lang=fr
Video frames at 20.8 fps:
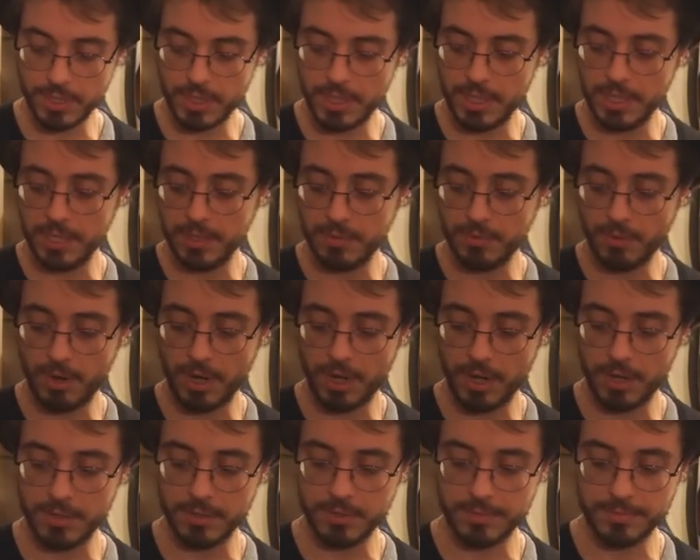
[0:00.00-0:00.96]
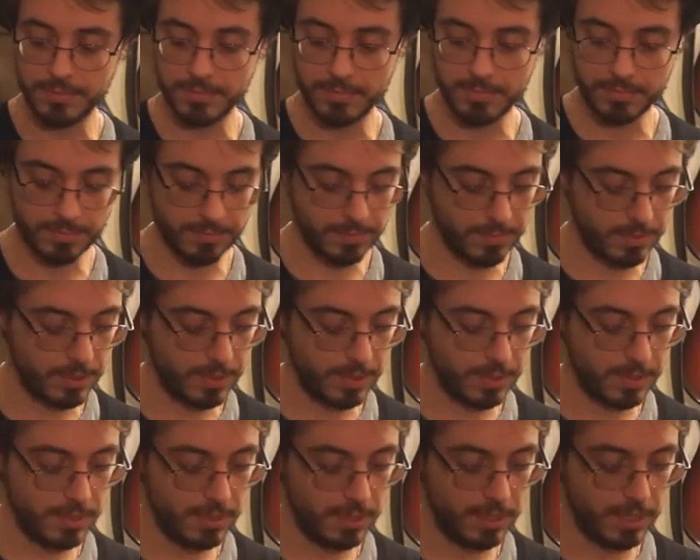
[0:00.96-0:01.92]
et 3.
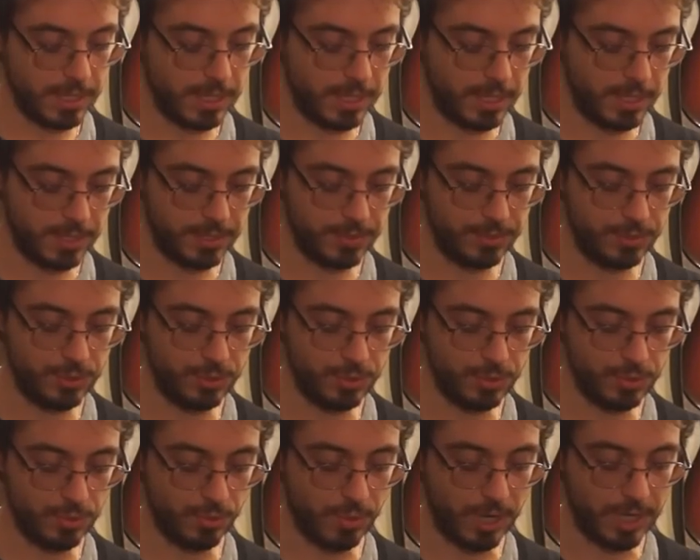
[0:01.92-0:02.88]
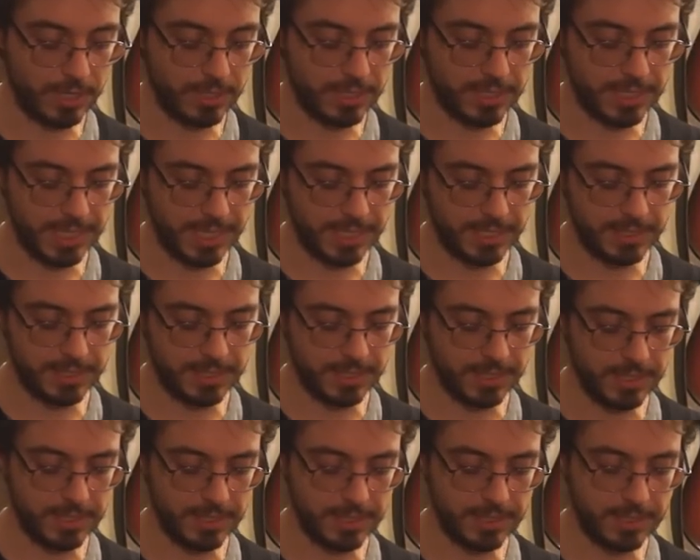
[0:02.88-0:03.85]
1, 2, 3, 4,
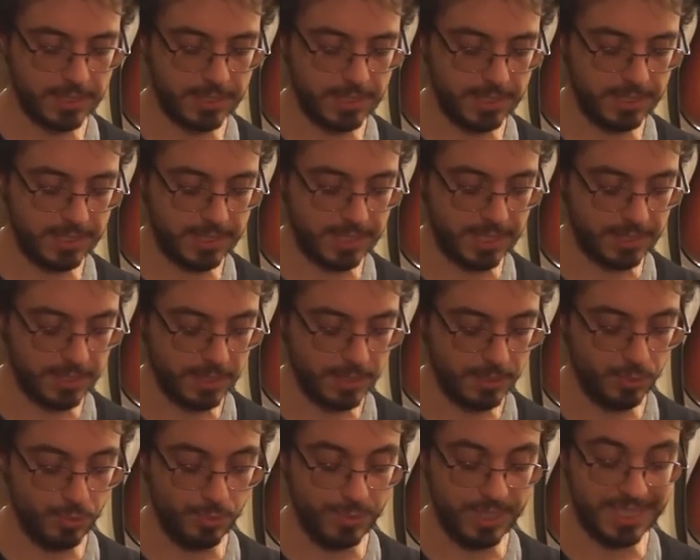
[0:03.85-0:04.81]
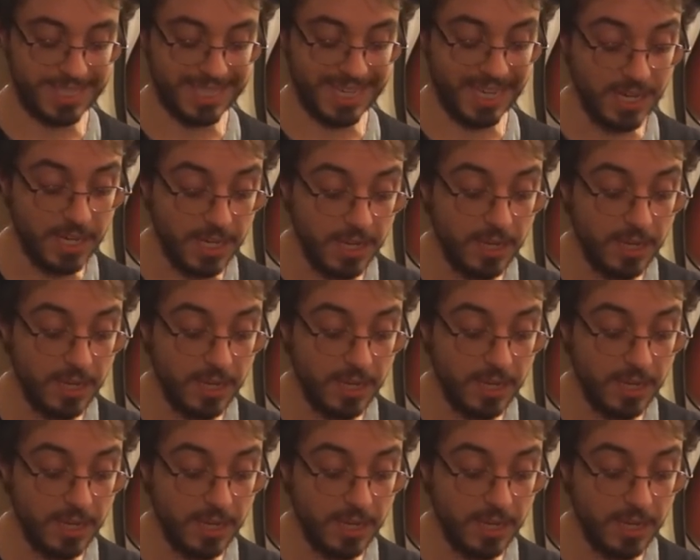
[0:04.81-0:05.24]
5, 6, 7, 8.